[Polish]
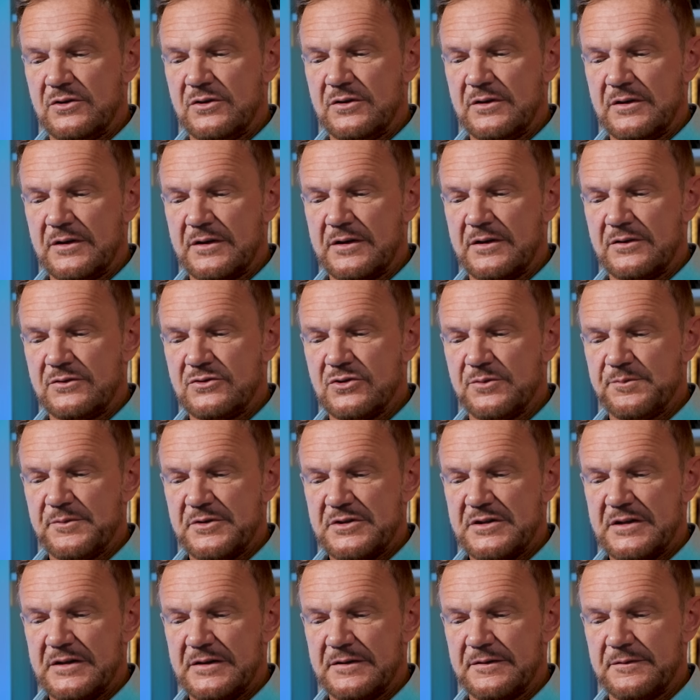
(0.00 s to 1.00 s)
y, co mi
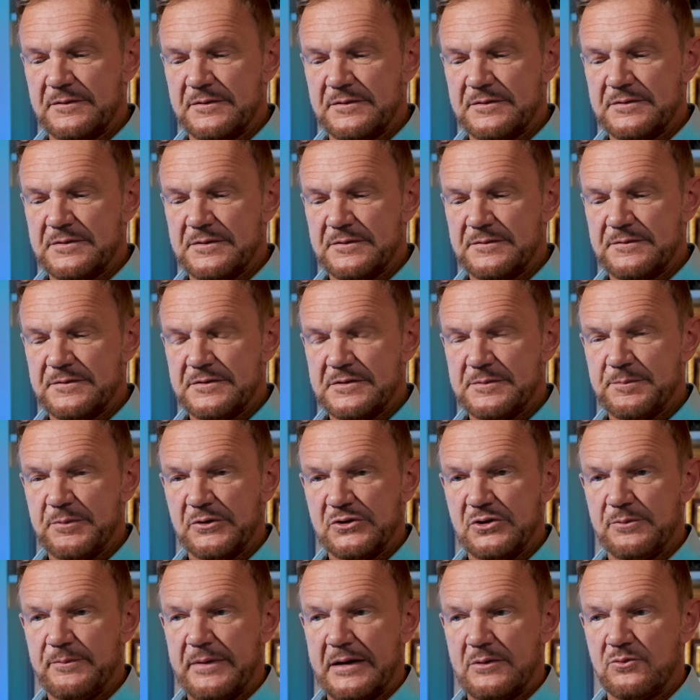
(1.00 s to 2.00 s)
się
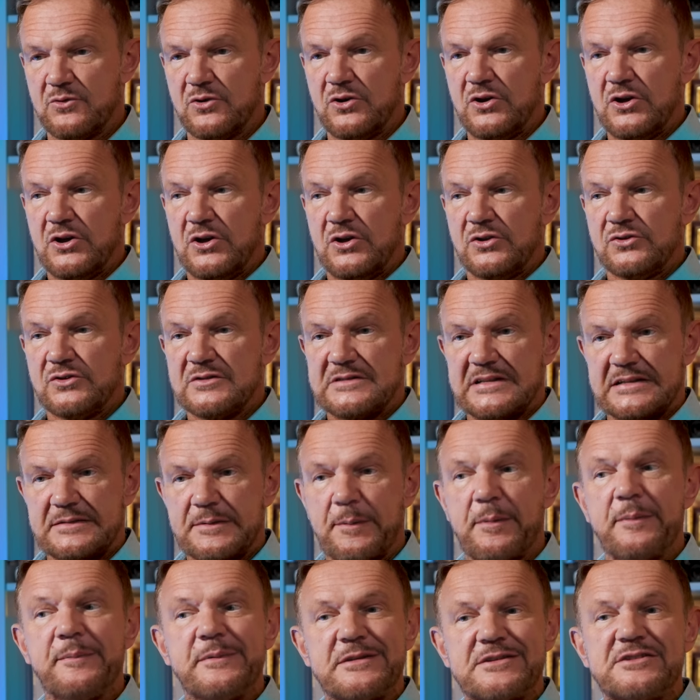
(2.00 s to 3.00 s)
spodobało, to
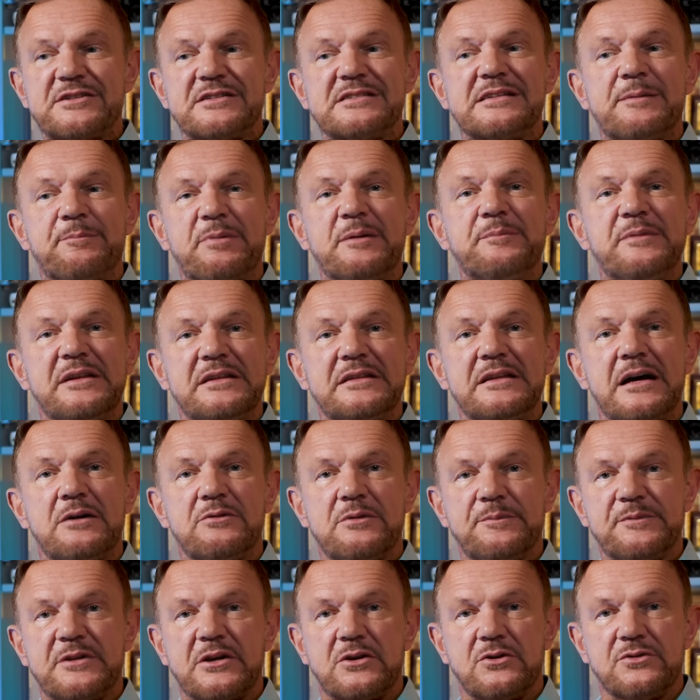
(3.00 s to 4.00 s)
że
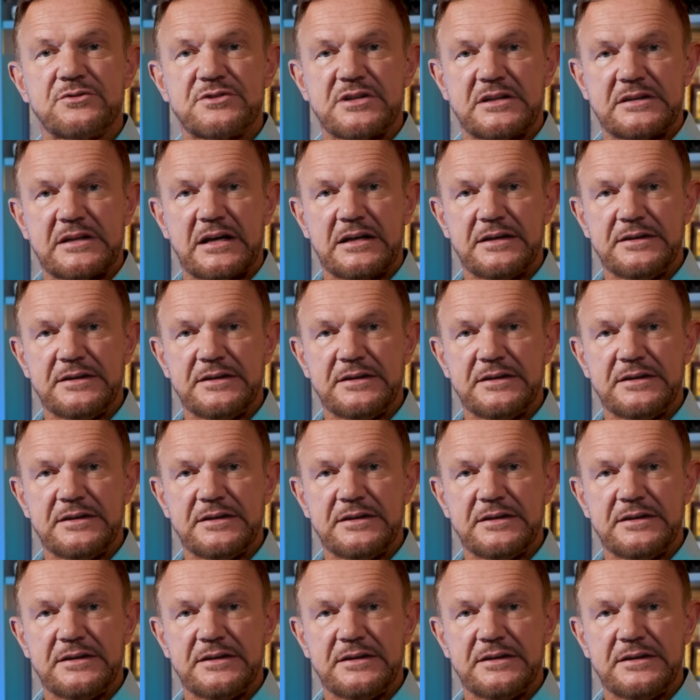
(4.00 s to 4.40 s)
zapamiętałem tego Jeta